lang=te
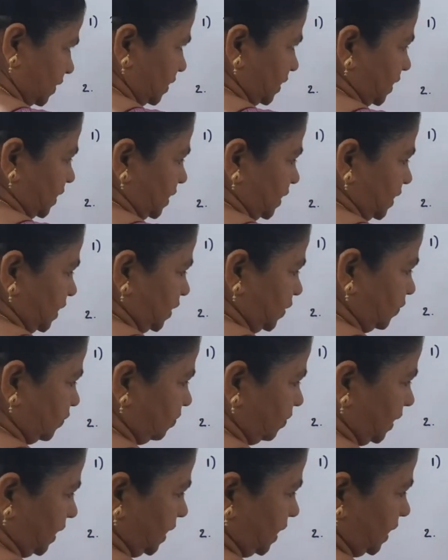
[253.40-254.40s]
థర్టీ టూ
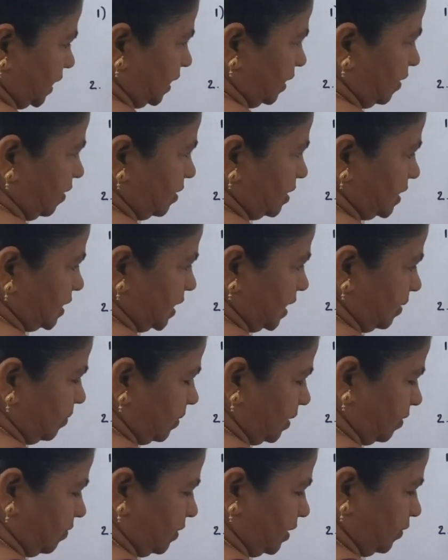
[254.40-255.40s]
మనకి ఇక్కడ ఆన్సర్ ఏం
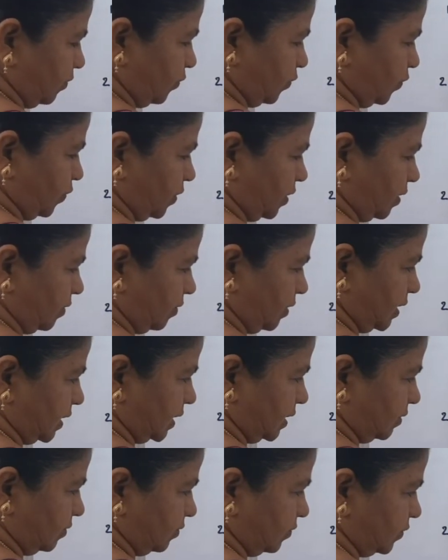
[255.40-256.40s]
రావాలి ఫోర్ రావాలి
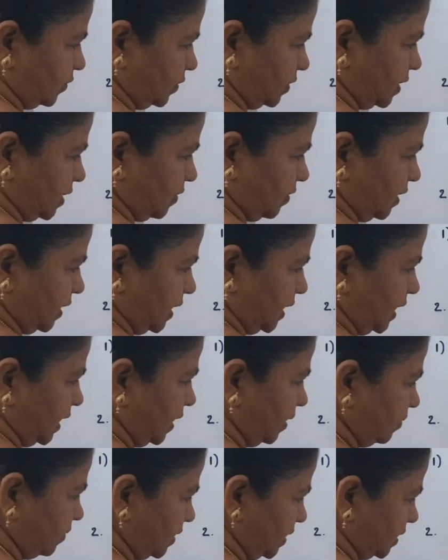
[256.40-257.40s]
ఫోర్ రావాలంటే ఏం
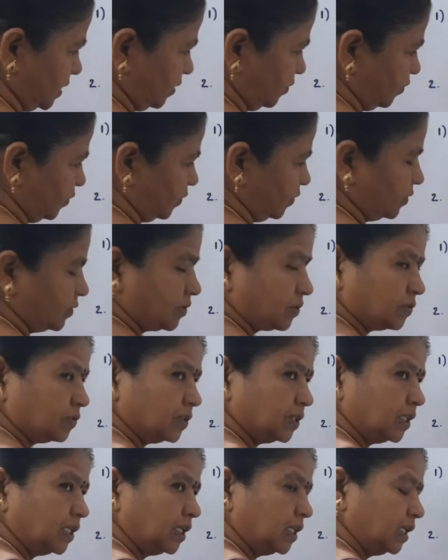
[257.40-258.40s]
చేస్తే ఫోర్
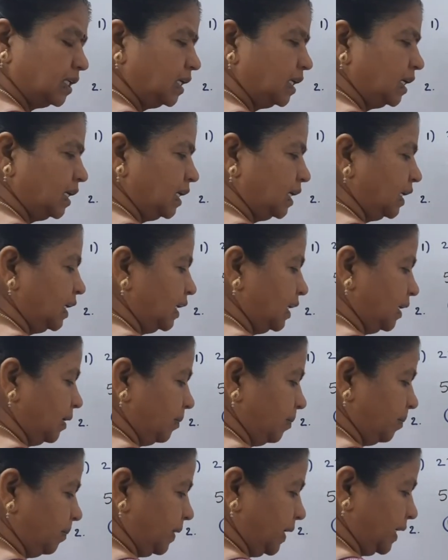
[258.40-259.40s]
వస్తుంది
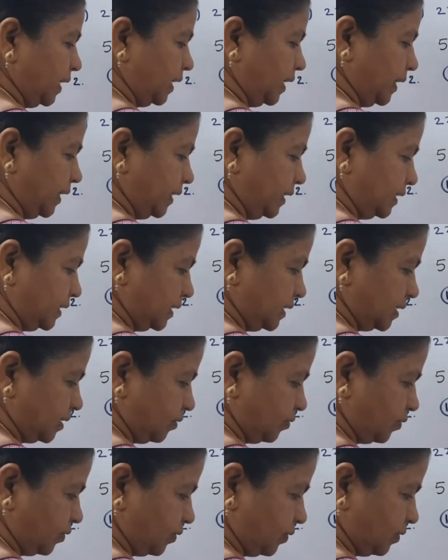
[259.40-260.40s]
బై ఎయిట్ చేస్తే
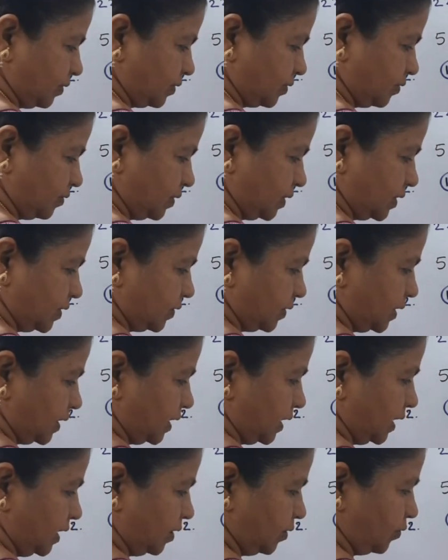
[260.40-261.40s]
ఫోర్ వస్తుంది చూడండి
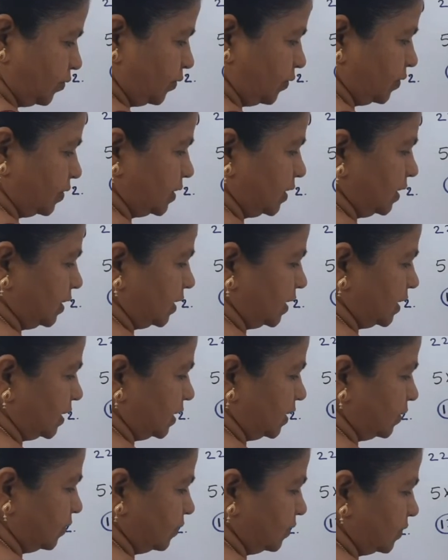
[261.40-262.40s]
ఎయిట్ ఫోర్ జా థర్టీ
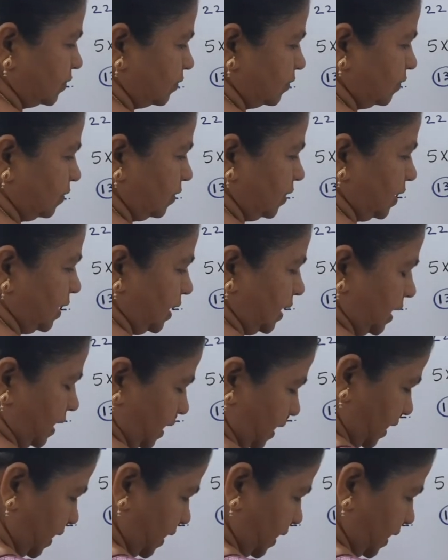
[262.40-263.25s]
టూ సో ఈ